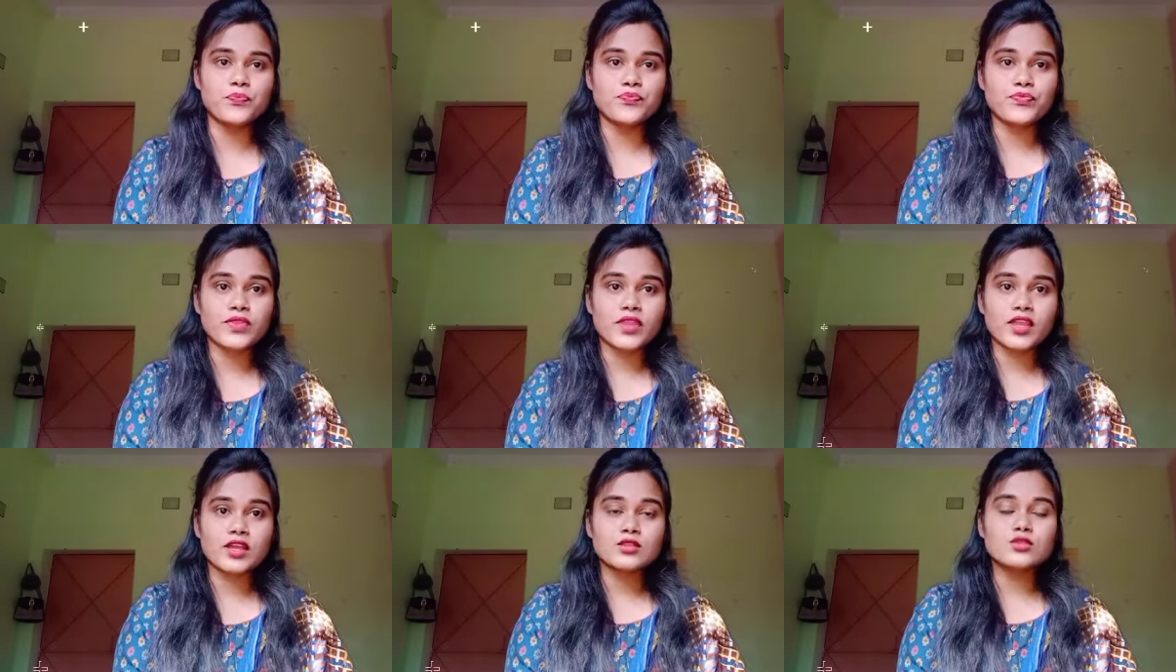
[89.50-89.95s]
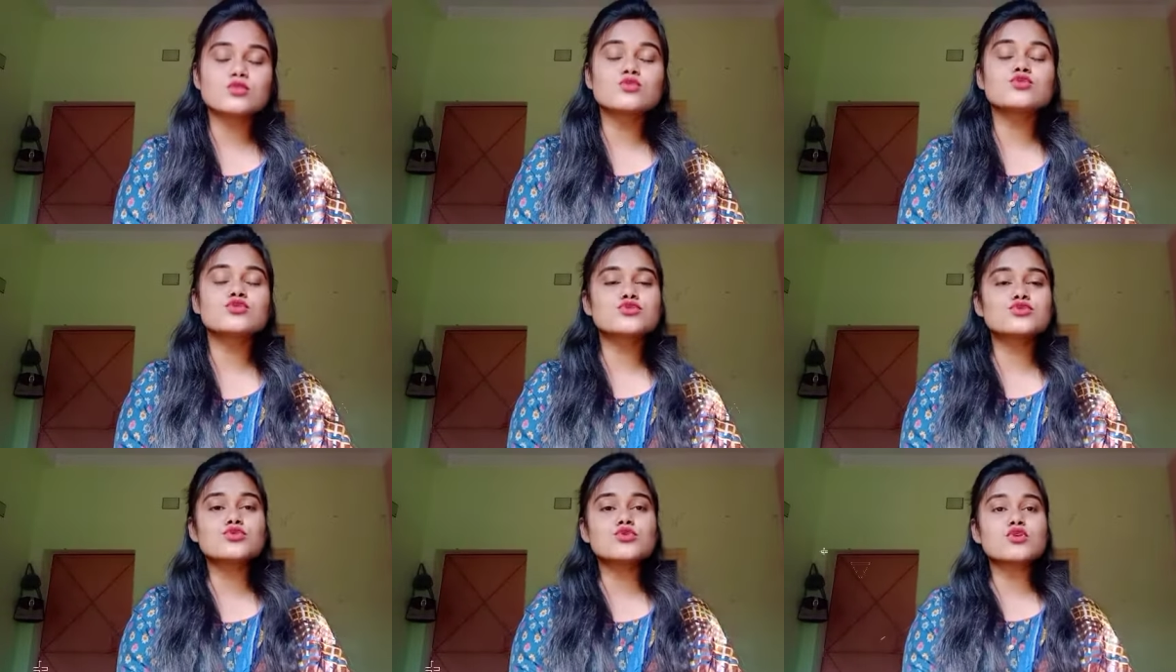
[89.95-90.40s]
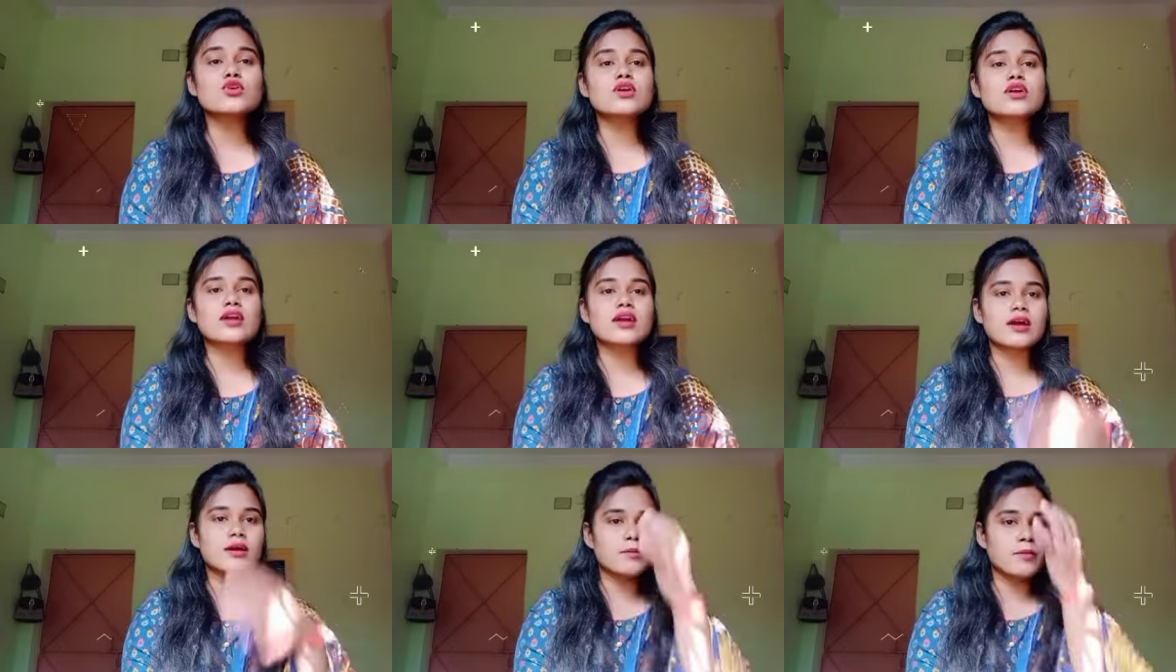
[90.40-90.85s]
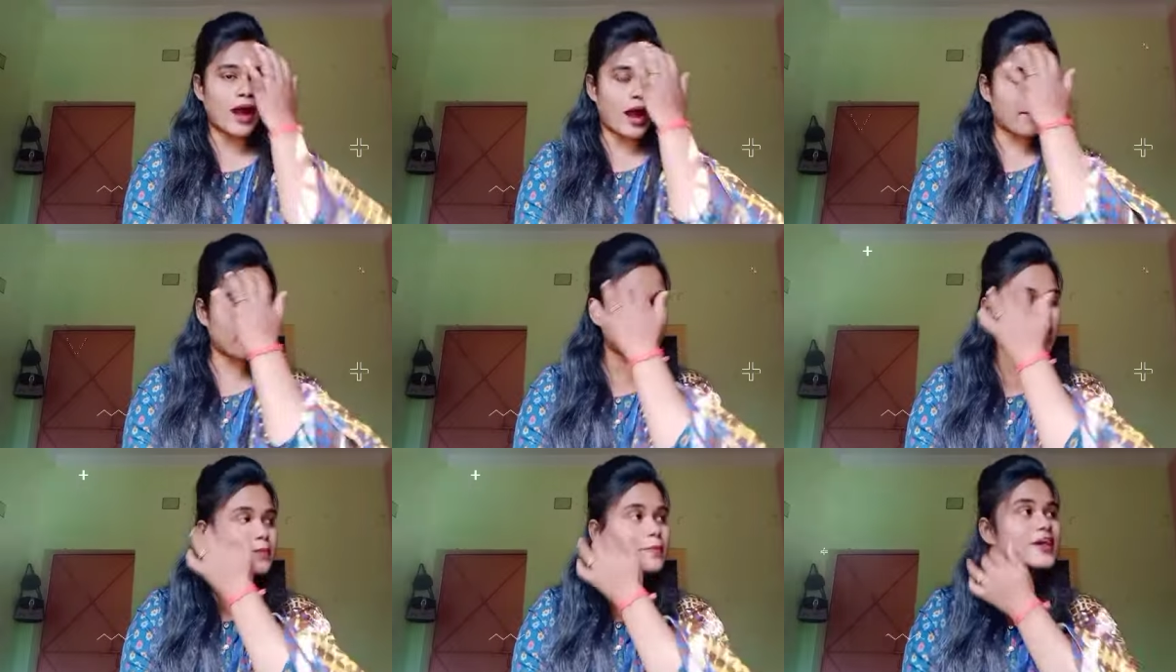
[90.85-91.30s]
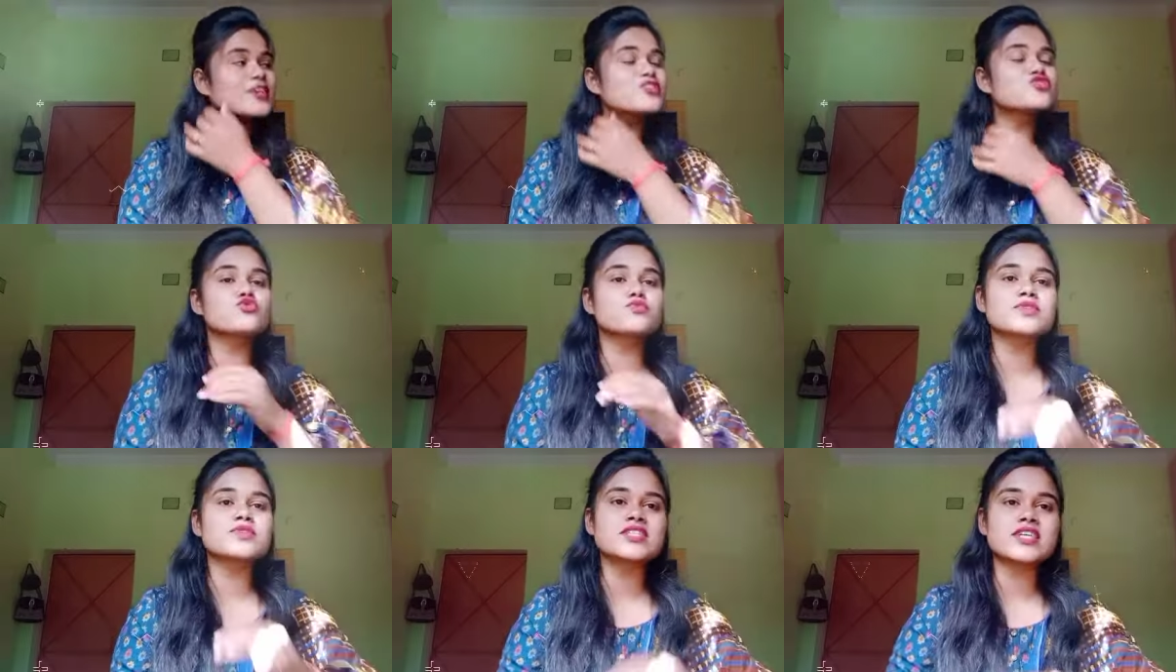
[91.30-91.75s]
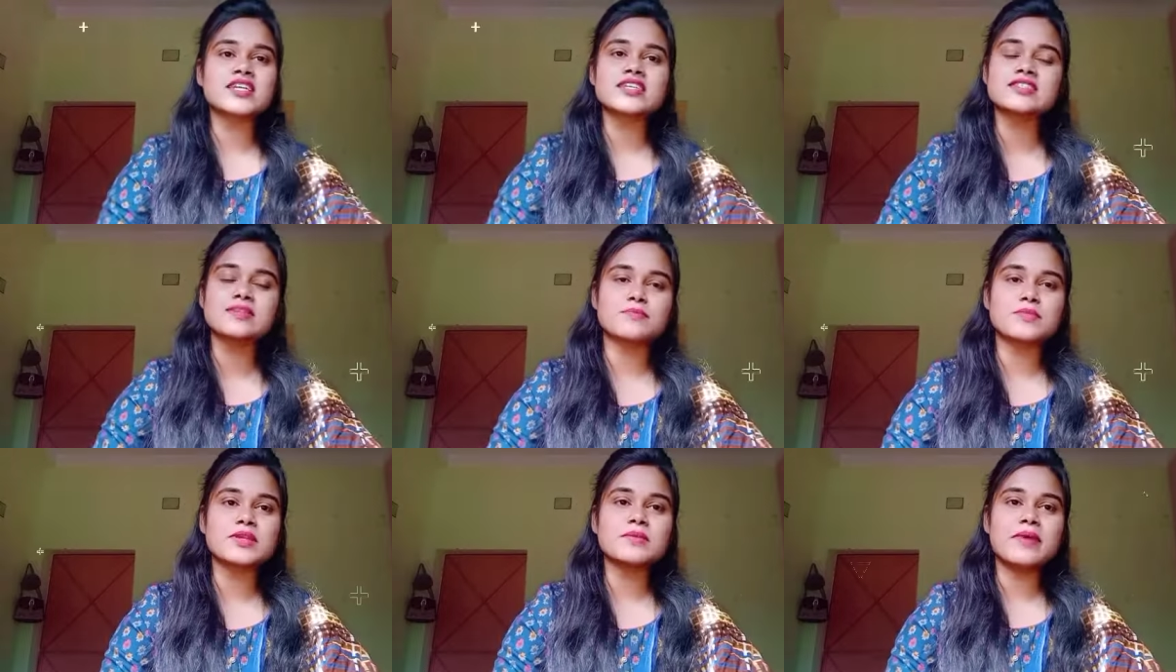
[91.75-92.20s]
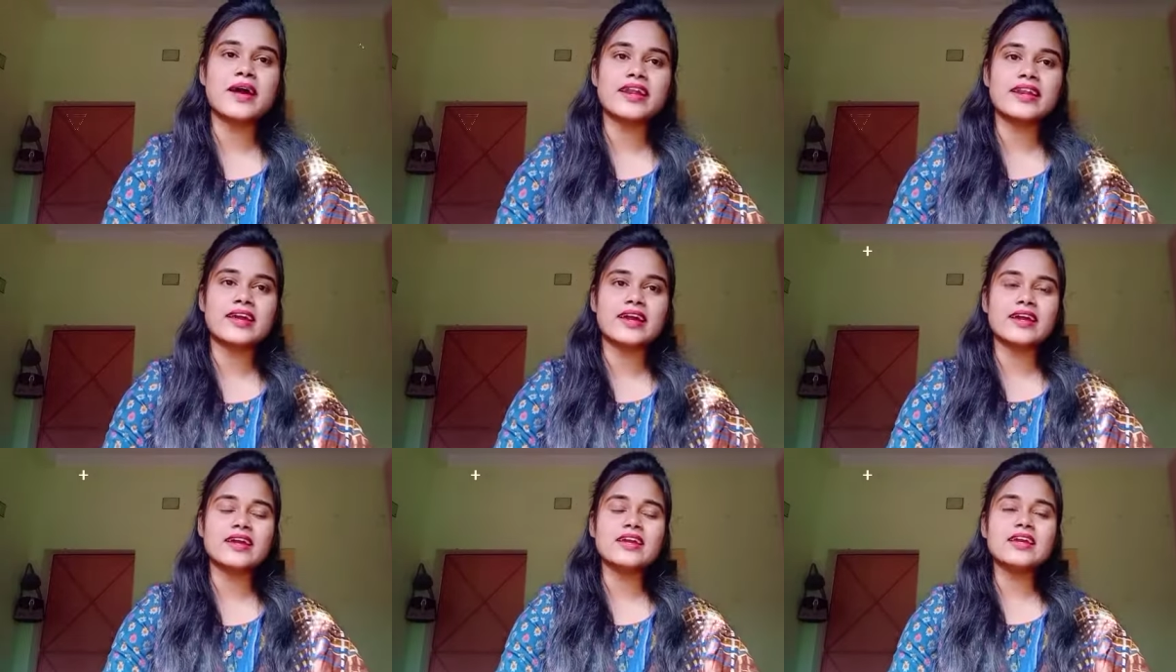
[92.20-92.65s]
तो दोस्तों हमारे पास जो भी सारे सप्लीमेंट है